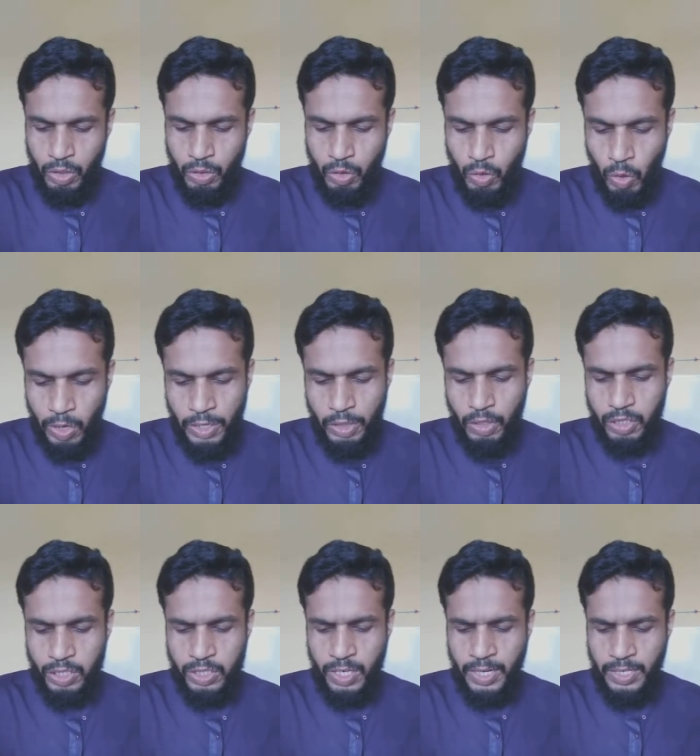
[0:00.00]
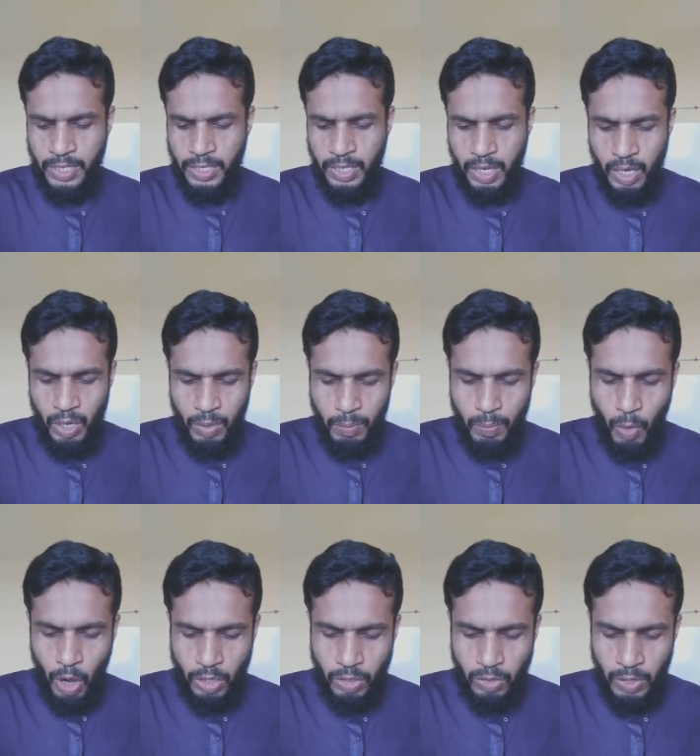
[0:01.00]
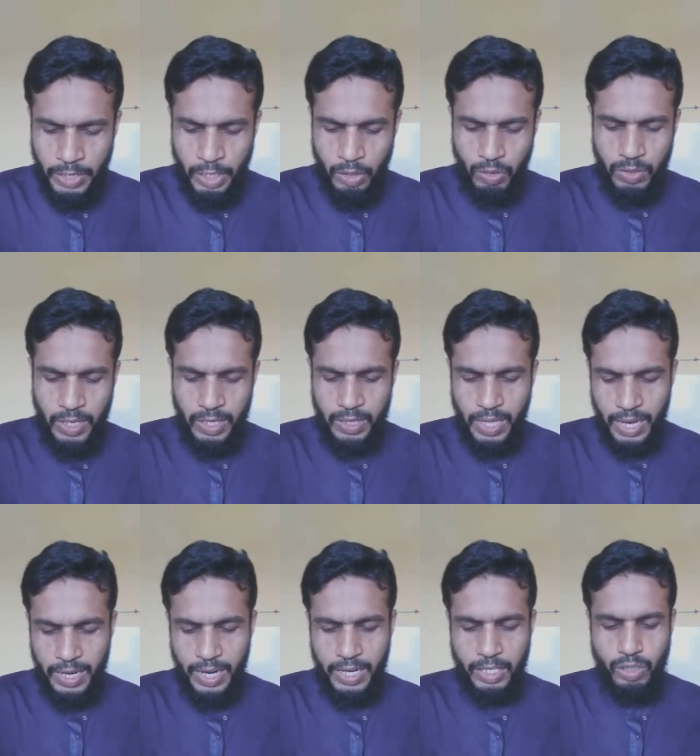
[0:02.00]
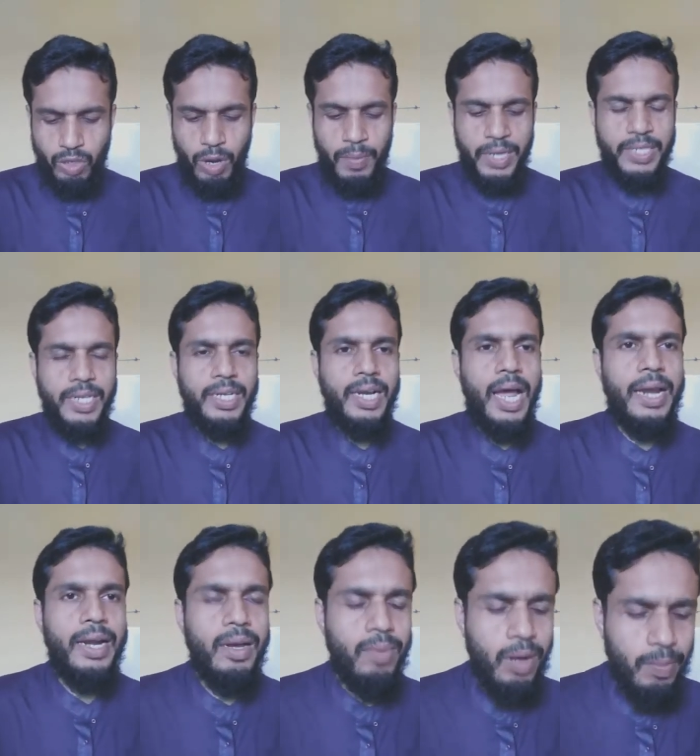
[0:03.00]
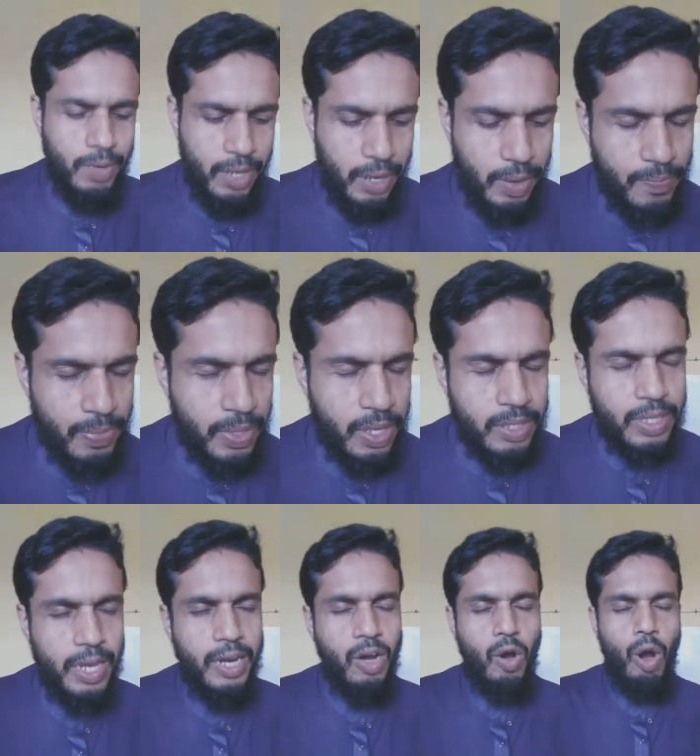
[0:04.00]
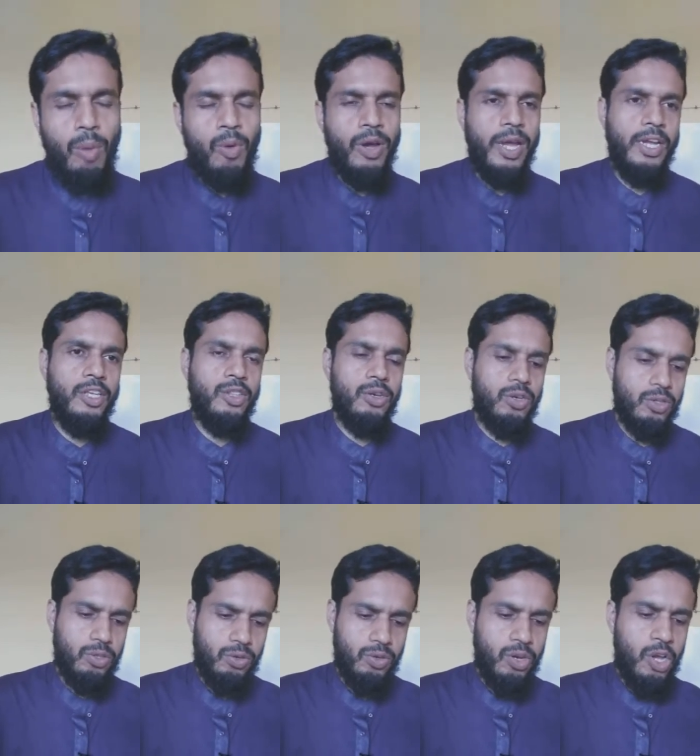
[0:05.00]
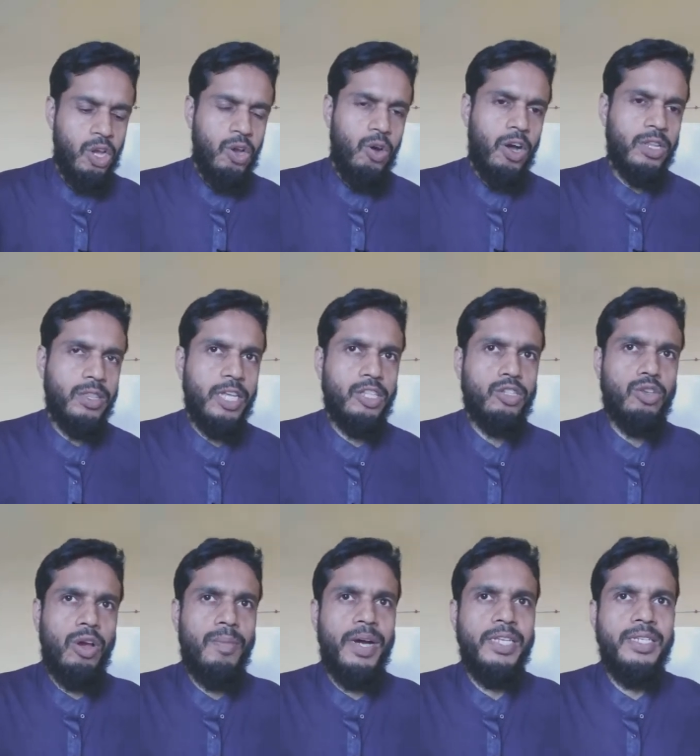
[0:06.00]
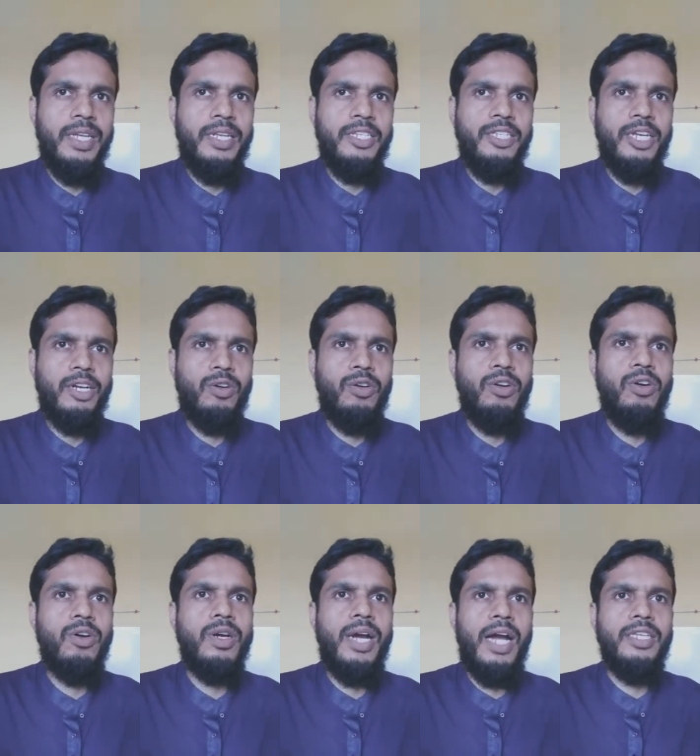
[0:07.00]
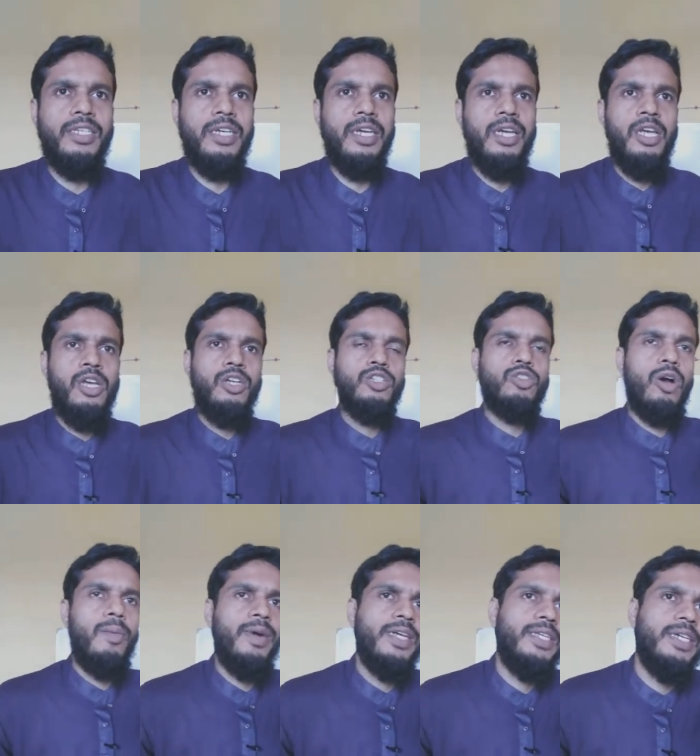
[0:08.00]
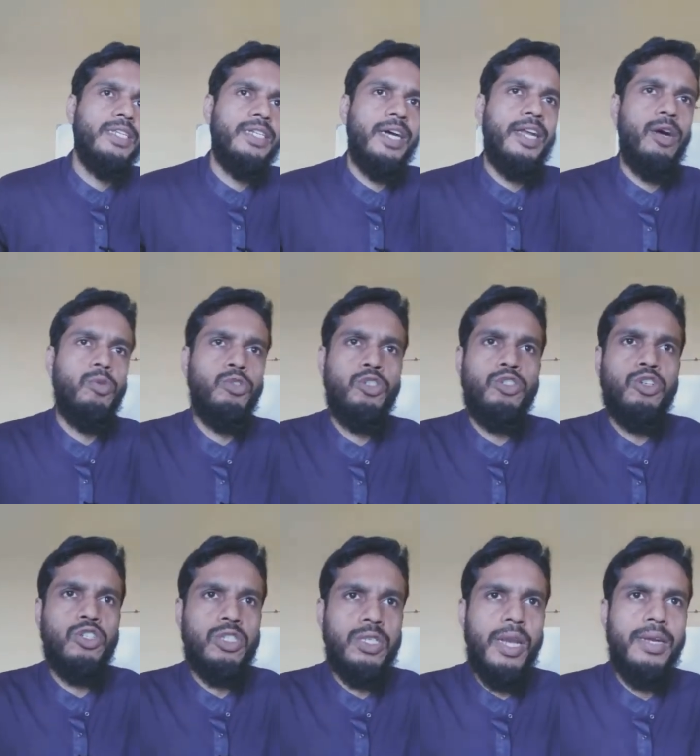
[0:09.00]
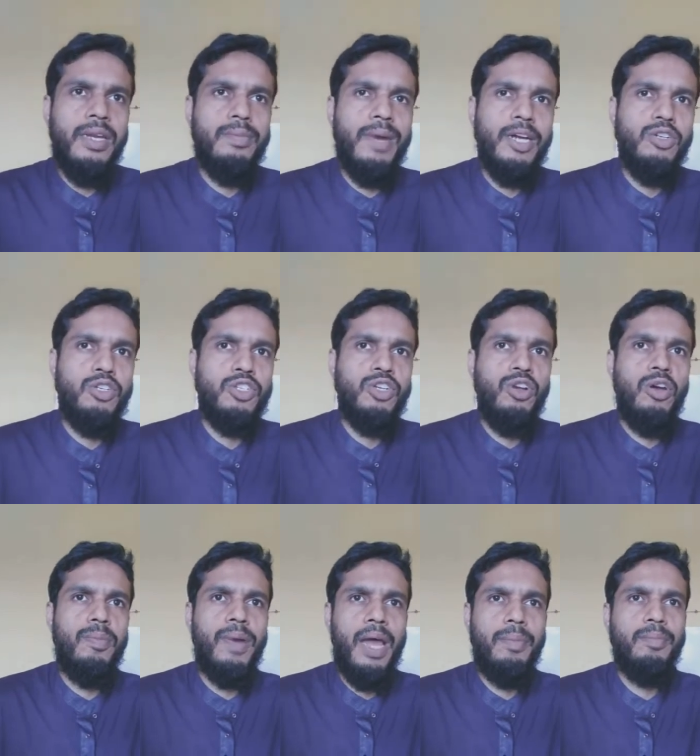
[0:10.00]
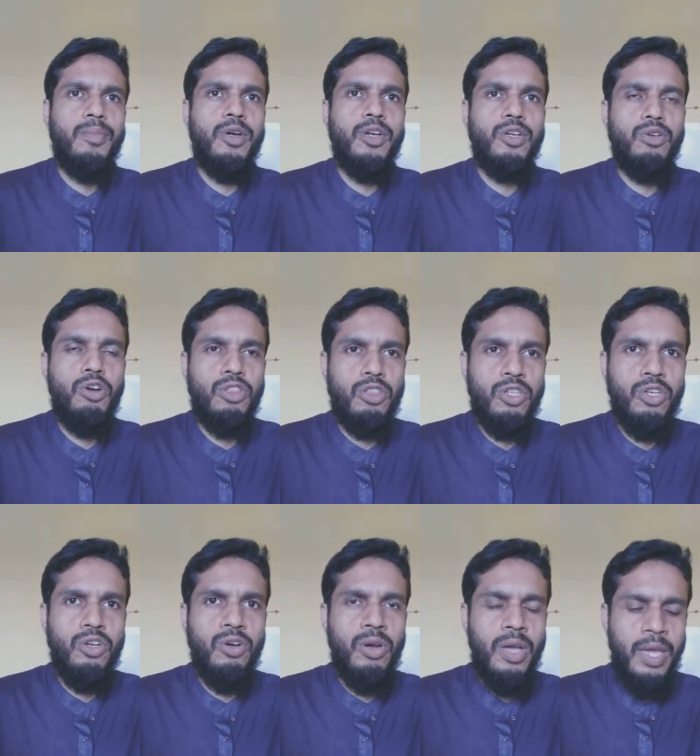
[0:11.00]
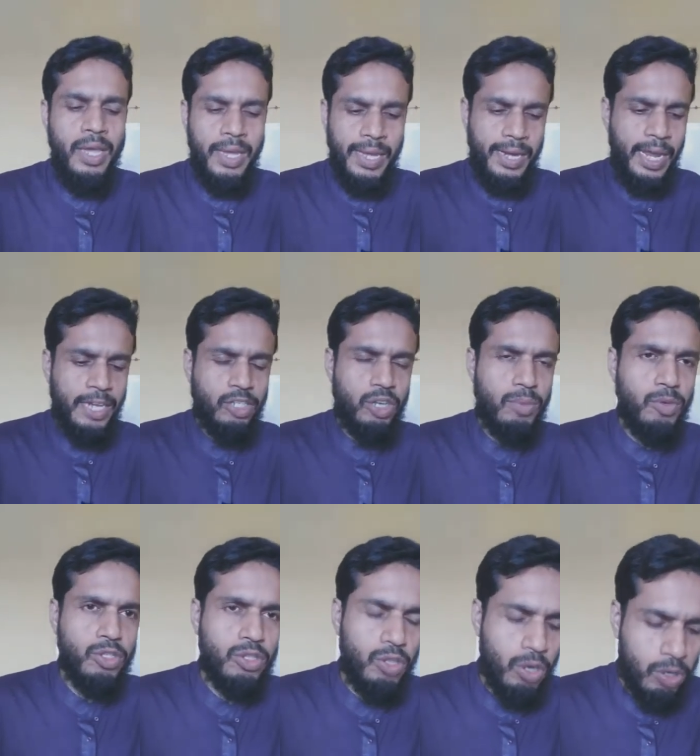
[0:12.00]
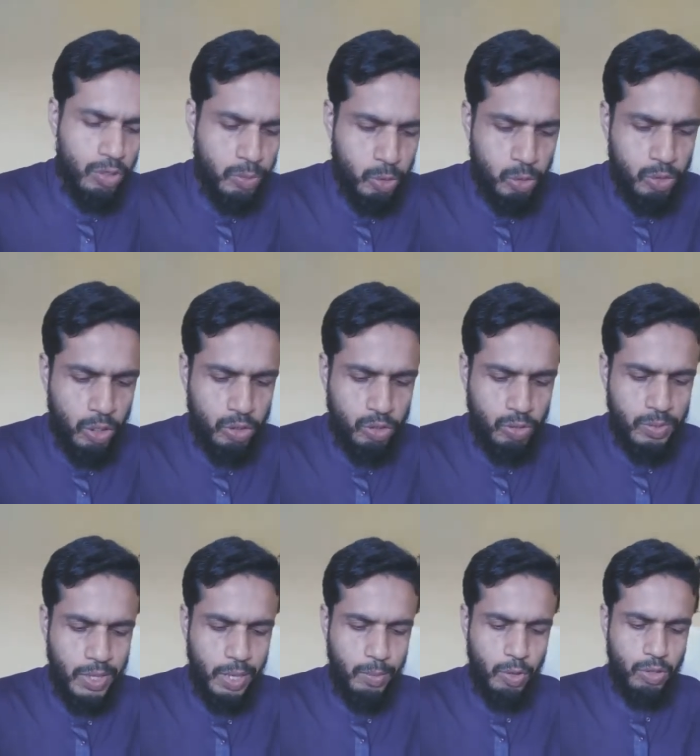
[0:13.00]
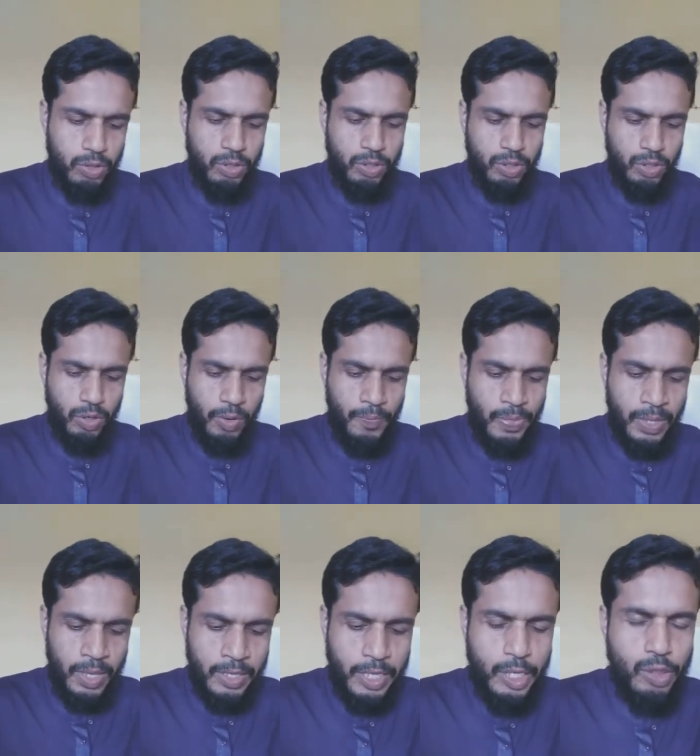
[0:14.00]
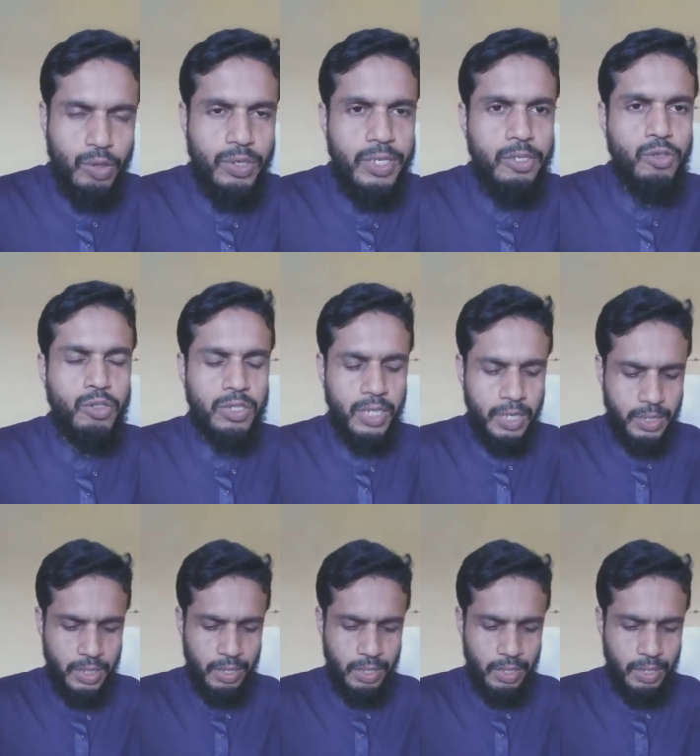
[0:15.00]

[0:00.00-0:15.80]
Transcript: দলিত শ্রেণী বর্ণ হিন্দুদের দ্বারা সমাজে নানাভাবে তারা অবহেলিত হতো অর্থাৎ সমাজের যে কোনো কাজে সমাজের যারা উচ্চ শ্রেণীর মানুষ ছিল ব্রাহ্মণ ক্ষত্রিয় এরাই সমস্ত রকম সুযোগ সুবিধা ভোগ করত। কিন্তু নিচু শ্রেণীদের